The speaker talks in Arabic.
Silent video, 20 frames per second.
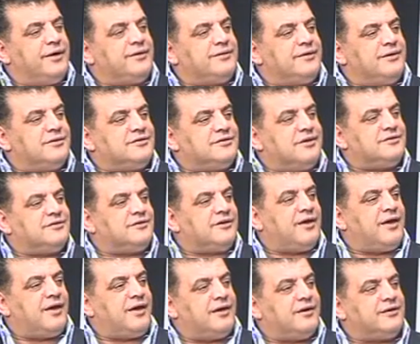كثير
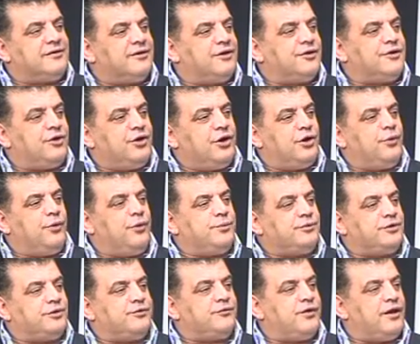تسريحة كثير حلوة
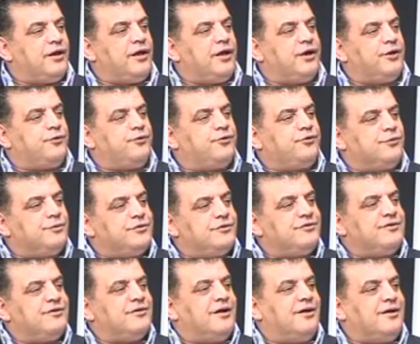بترتفع العروس
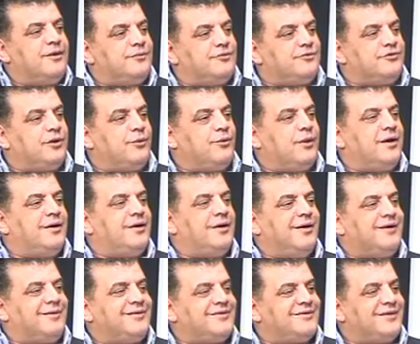وبتصير على مستوى
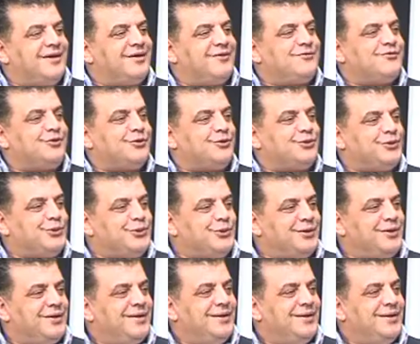العريس على نفس الطول طب